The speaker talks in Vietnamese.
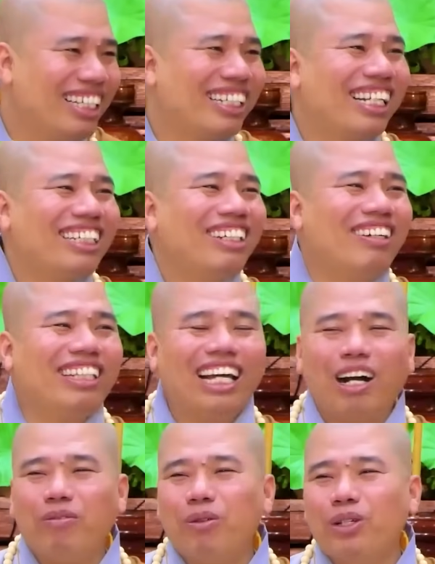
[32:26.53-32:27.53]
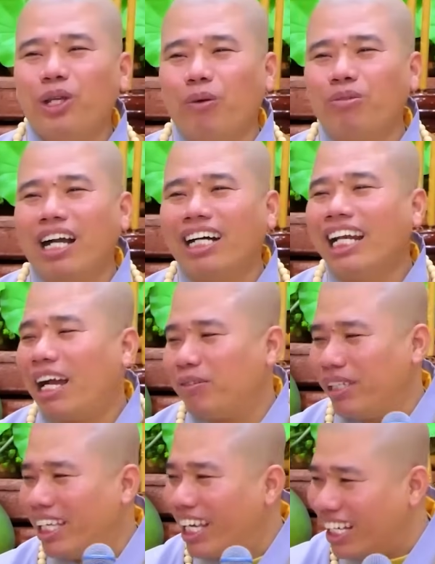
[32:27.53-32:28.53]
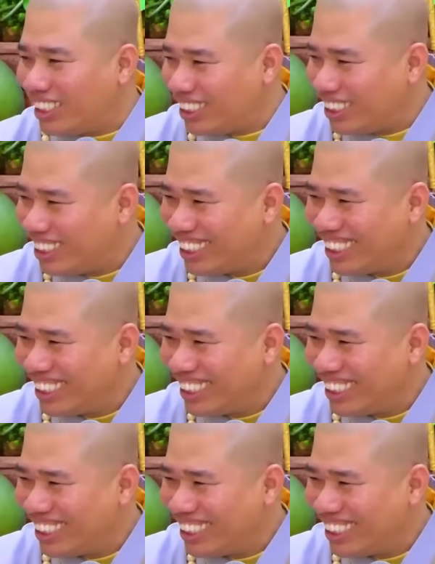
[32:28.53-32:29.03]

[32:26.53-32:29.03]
Nhưng Đức nói giờ ông muốn dùng cỡ nào bây giờ,